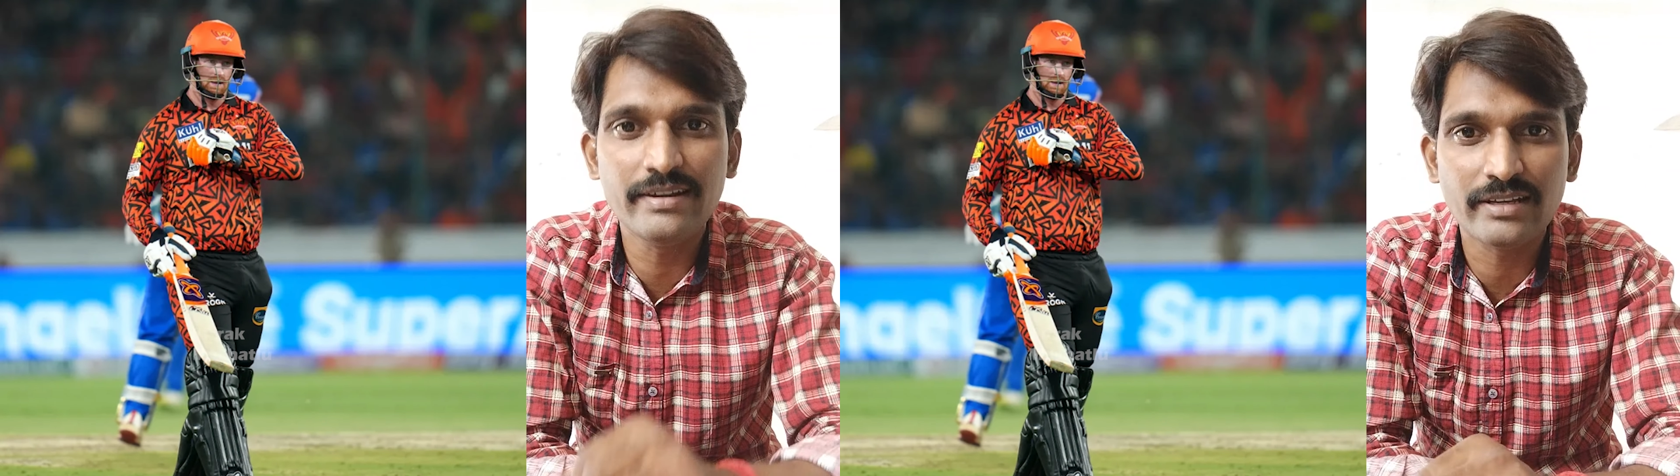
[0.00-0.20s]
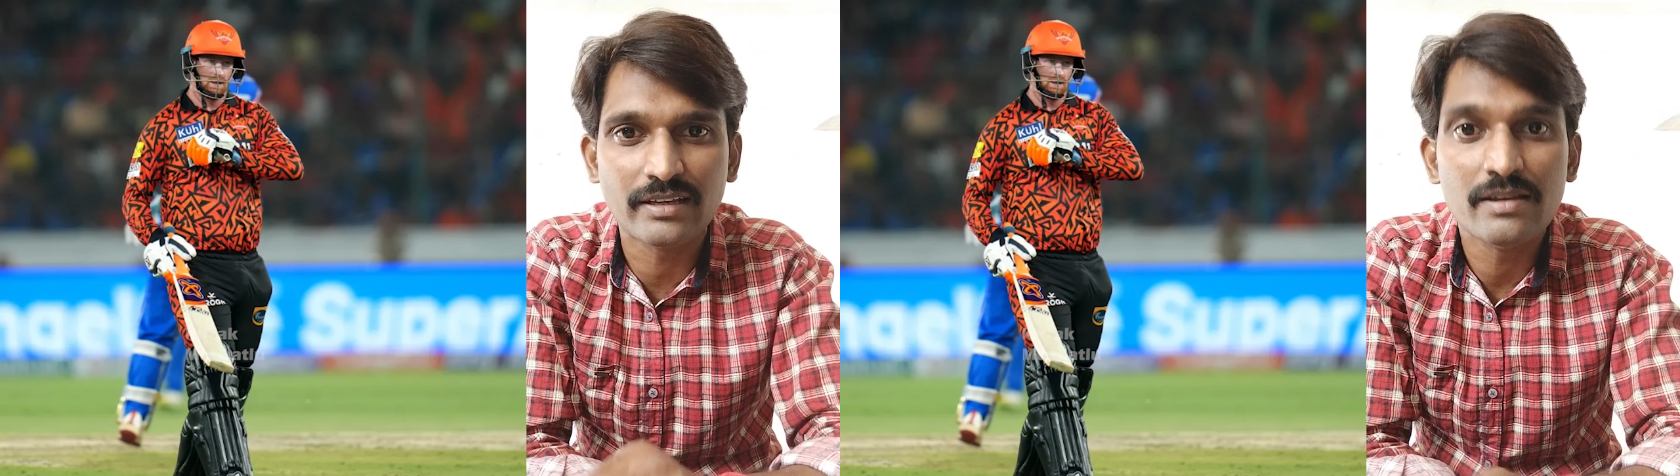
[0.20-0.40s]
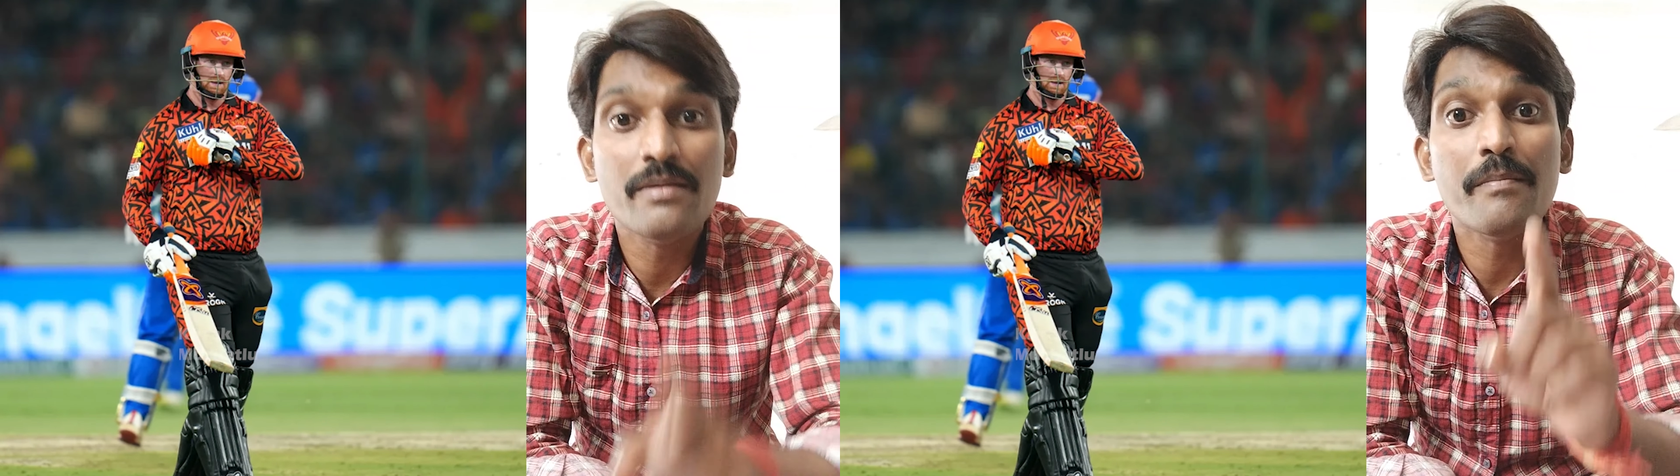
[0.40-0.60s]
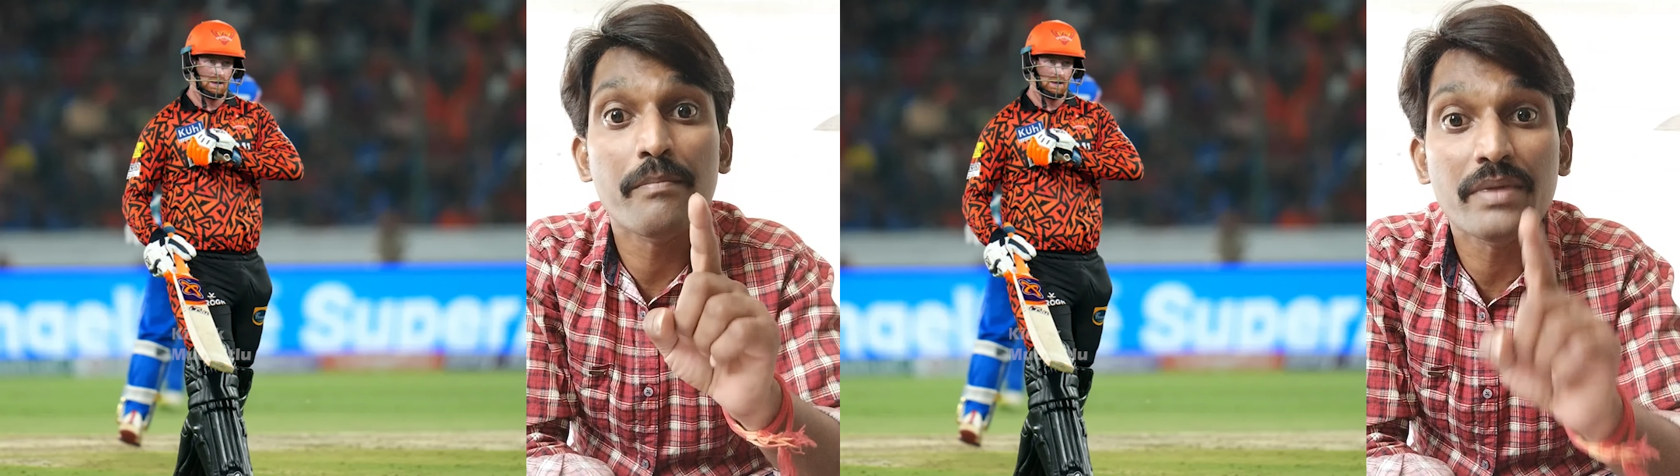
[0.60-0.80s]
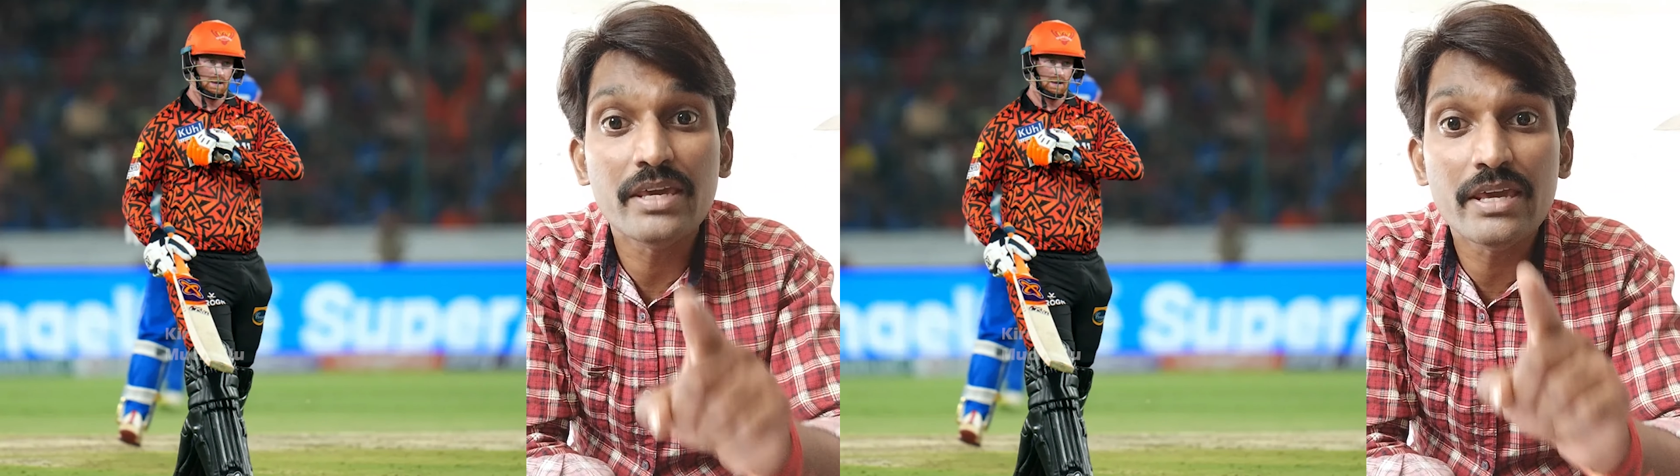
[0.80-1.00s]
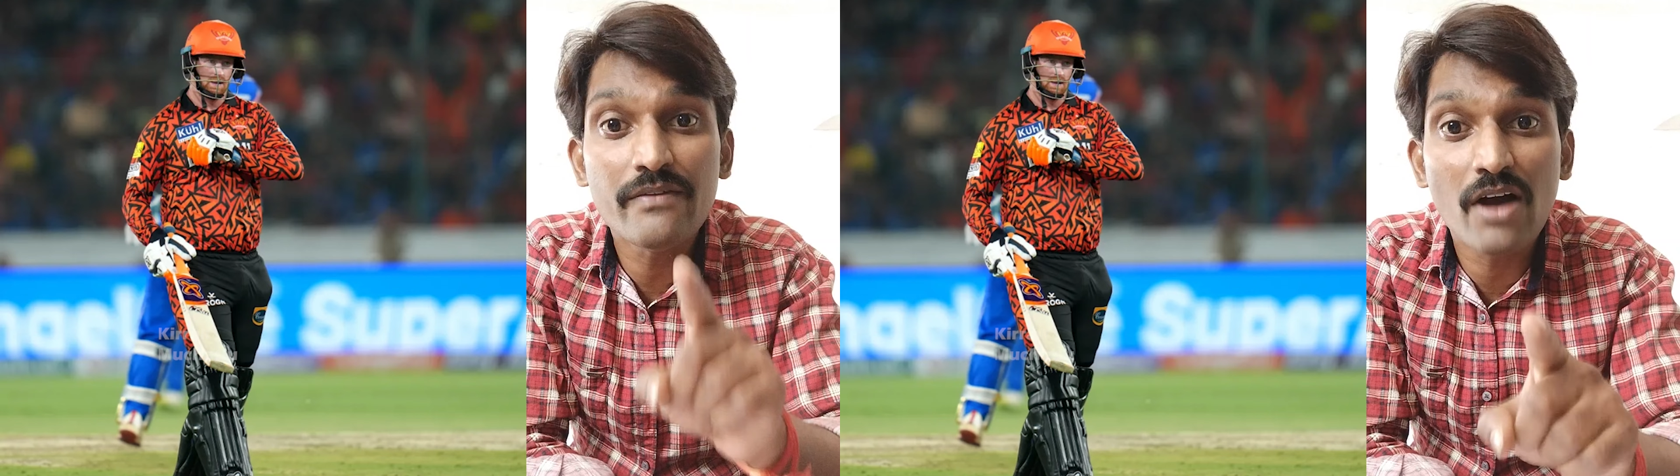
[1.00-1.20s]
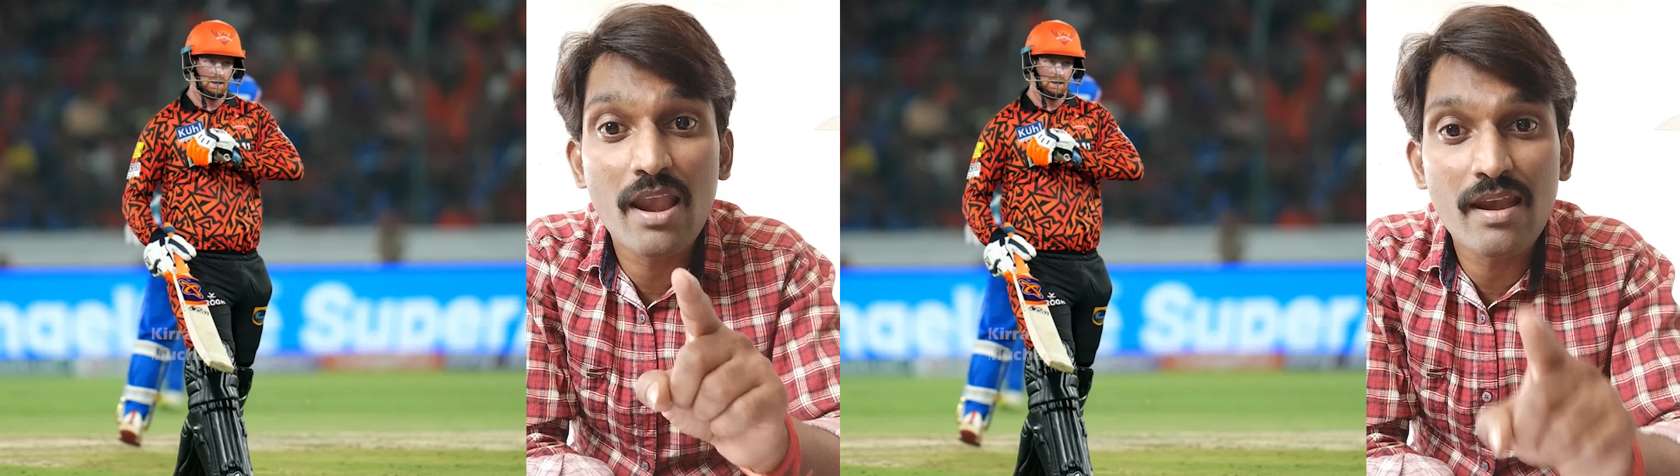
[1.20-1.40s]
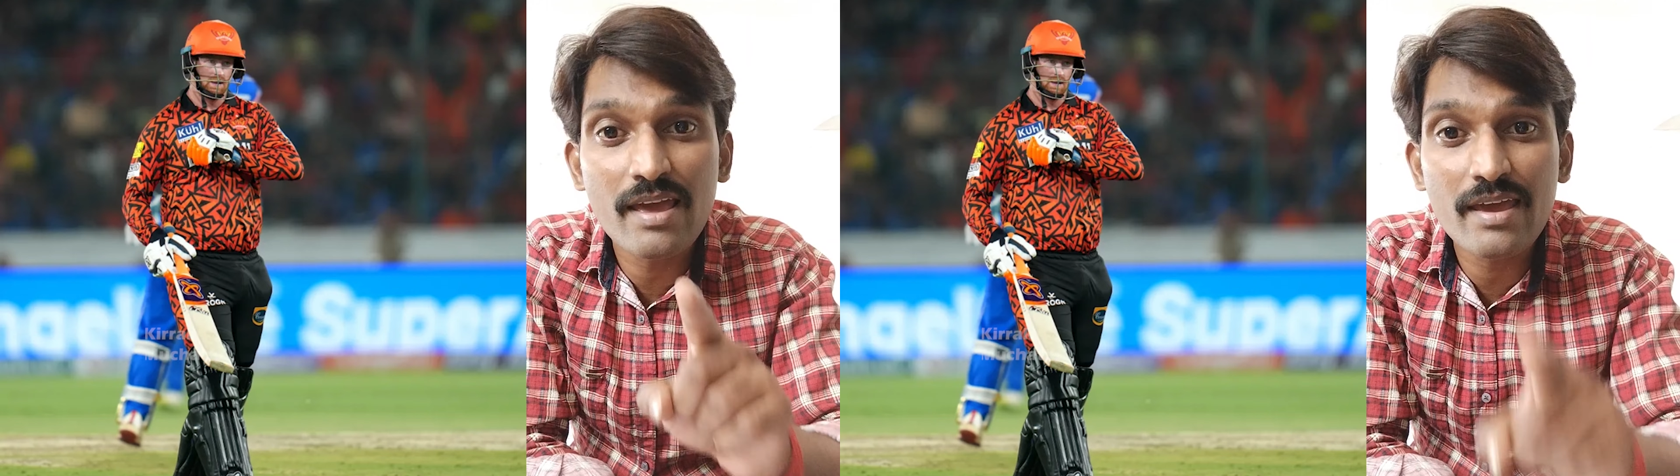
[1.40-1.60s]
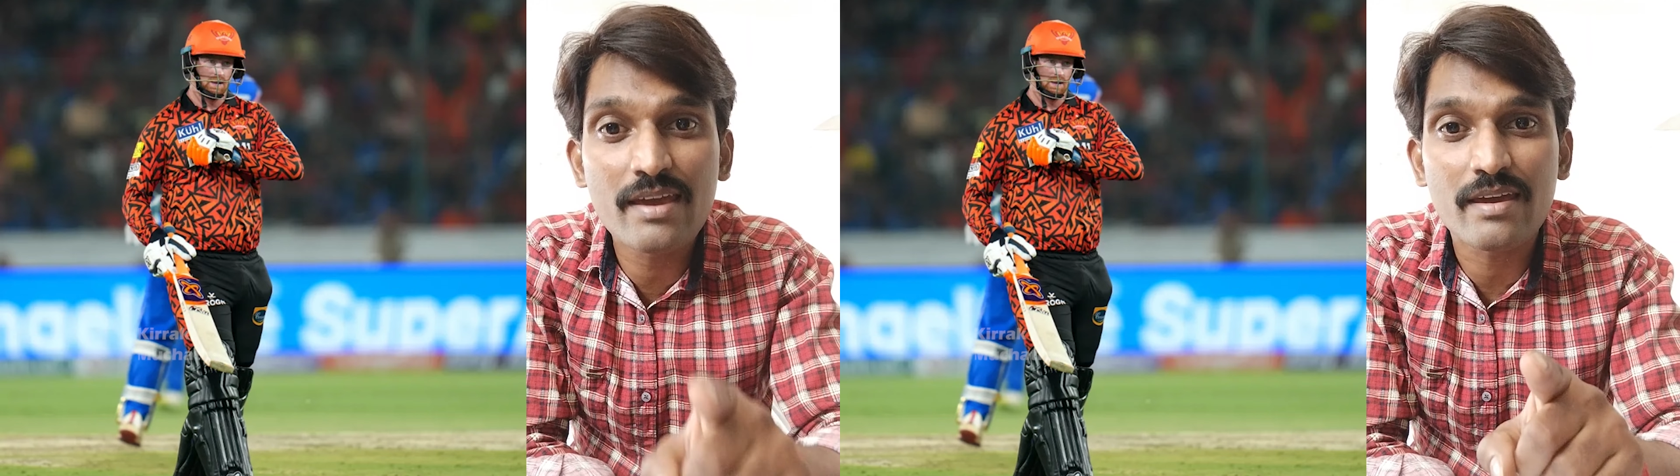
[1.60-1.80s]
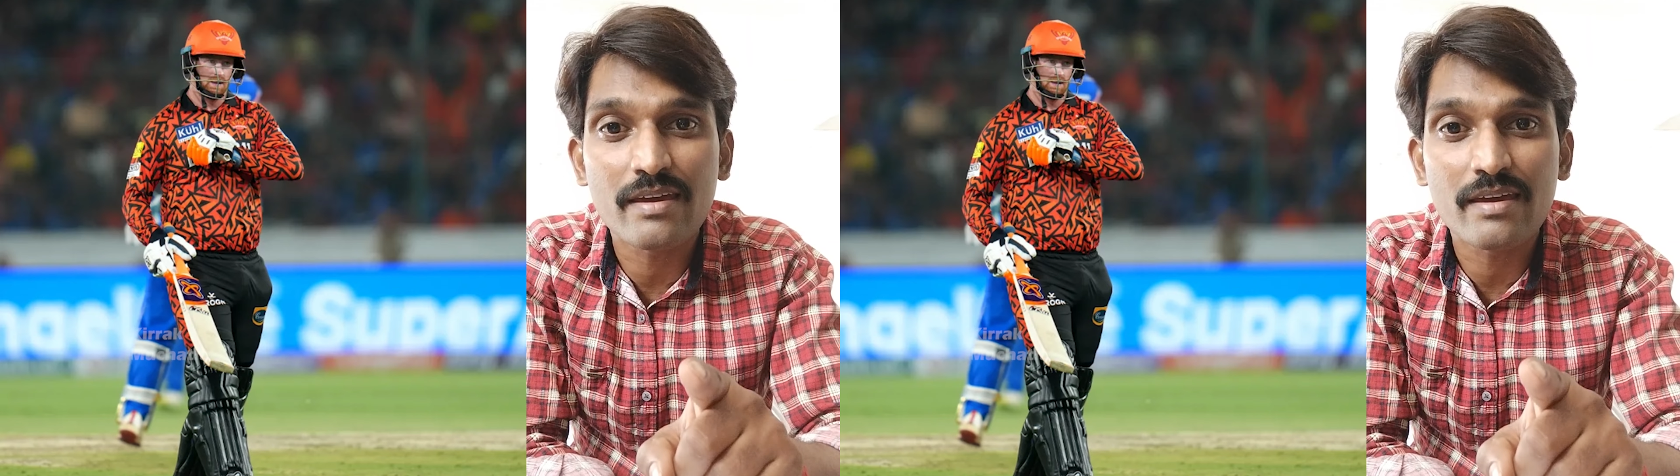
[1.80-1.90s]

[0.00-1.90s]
ఏంటి మీ వల్లే